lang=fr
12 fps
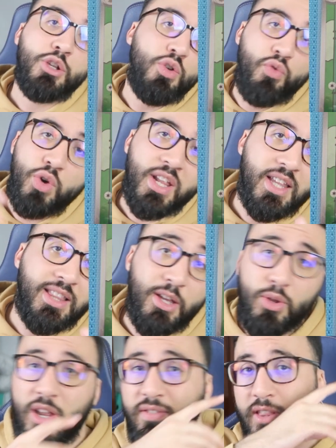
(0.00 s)
Si vous voulez les
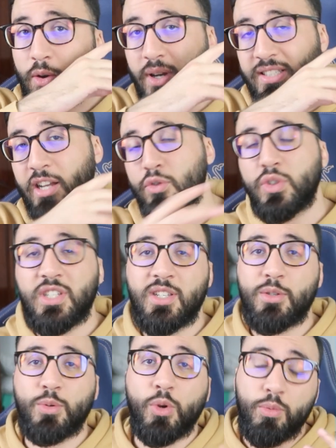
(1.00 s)
détails de la vidéo, elle sera juste
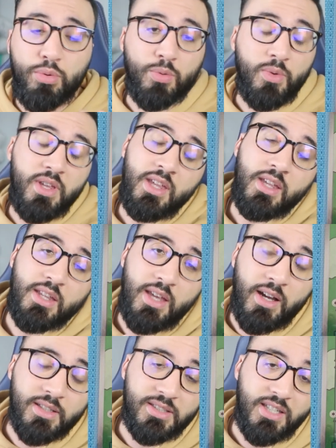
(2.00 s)
ici sur le bouton i, qui
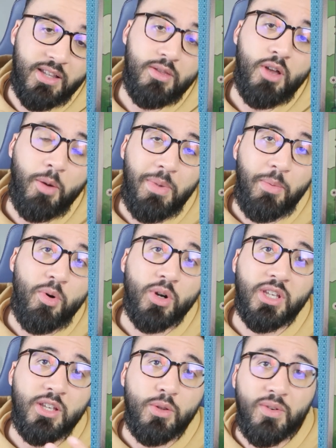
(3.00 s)
est un set
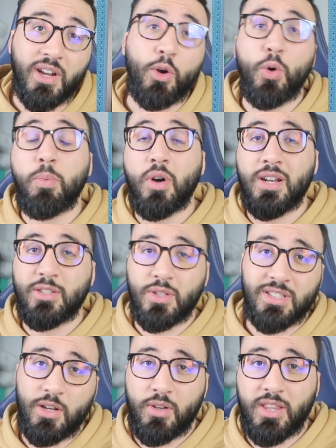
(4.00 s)
normalement qui devrait reprendre les
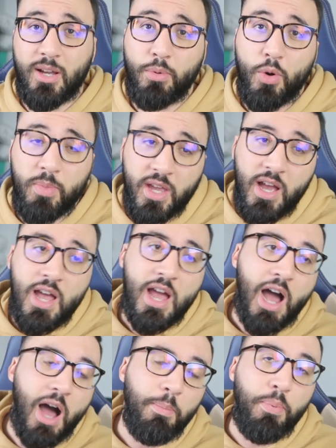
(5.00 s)
151 premiers,
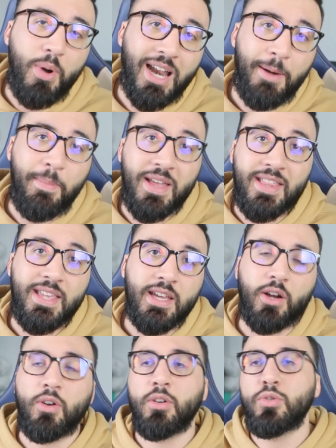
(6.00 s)
un peu à la
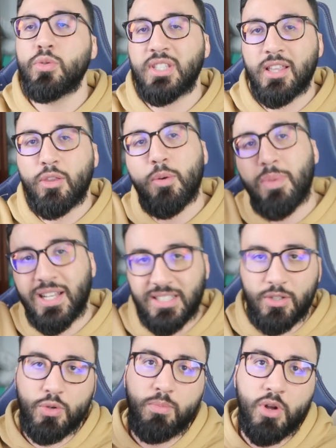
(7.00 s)
manière euh, du set de base
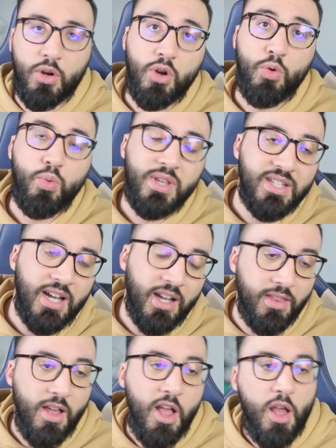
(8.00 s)
et du bloc
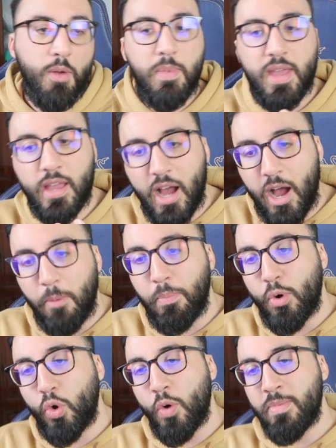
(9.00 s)
Wizard, mais un
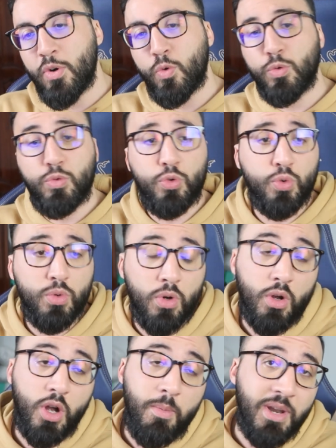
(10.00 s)
peu remis au goût du
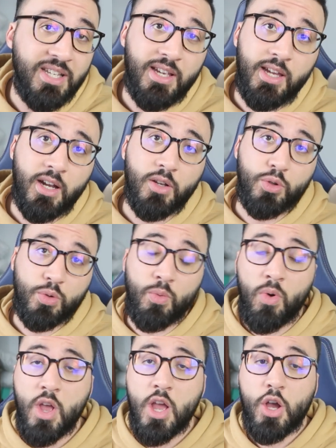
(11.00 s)
jour, comme les AR sont